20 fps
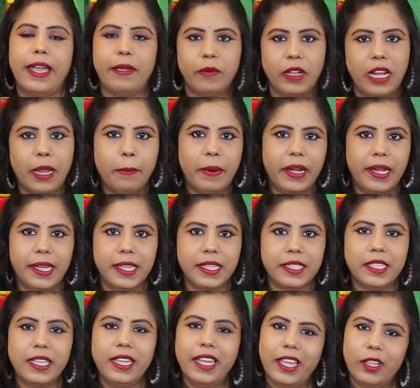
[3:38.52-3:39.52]
లైవ్ అలా
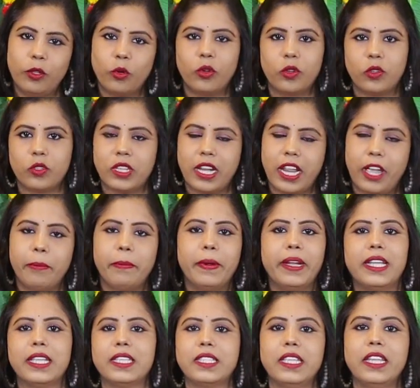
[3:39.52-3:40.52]
పెట్టేసి ఏదో ఒక రోజు లైవ్
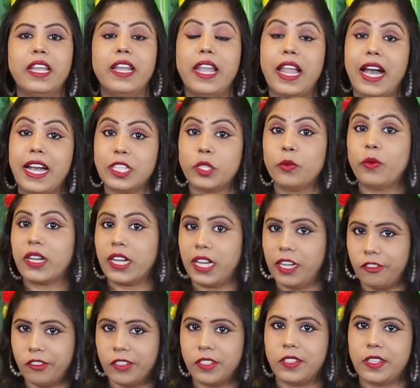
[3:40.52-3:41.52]
పెట్టేసి నేను లాస్ట్ వరకు
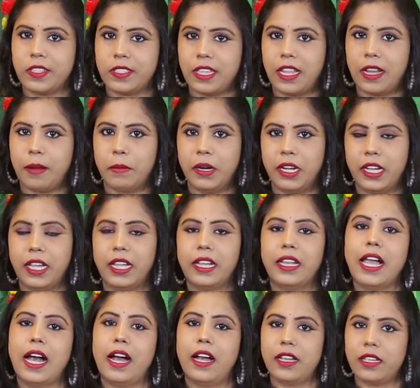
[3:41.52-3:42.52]
కన్సర్ట్ చేస్తాను అనమాట
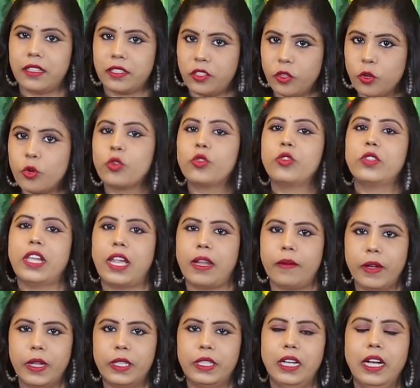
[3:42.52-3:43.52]
లాస్ట్ రోజు
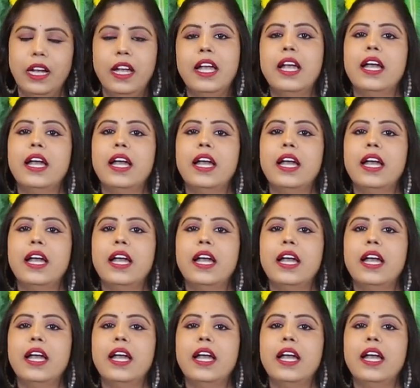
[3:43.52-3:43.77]
తర్వాత